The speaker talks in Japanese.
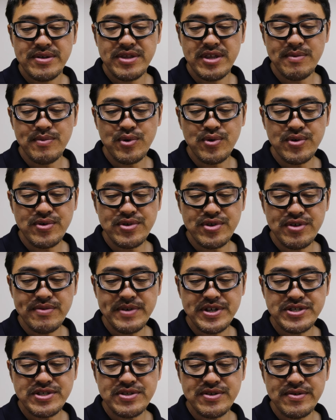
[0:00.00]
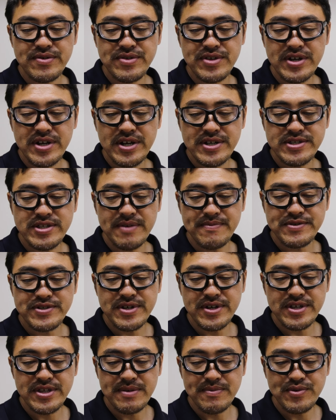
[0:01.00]
でもゴールドマッチのようにカスタム
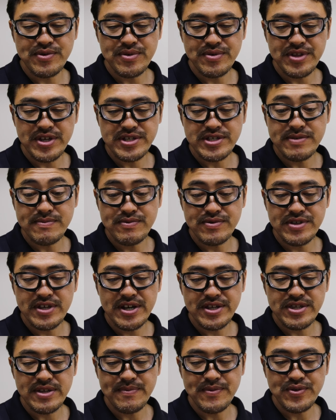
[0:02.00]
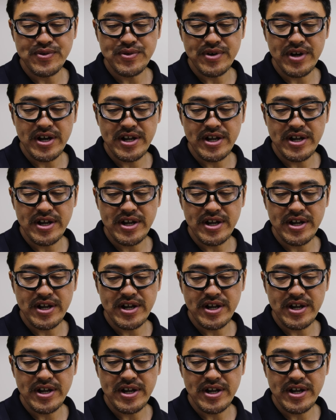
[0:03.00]
されたもので自分に合ったもの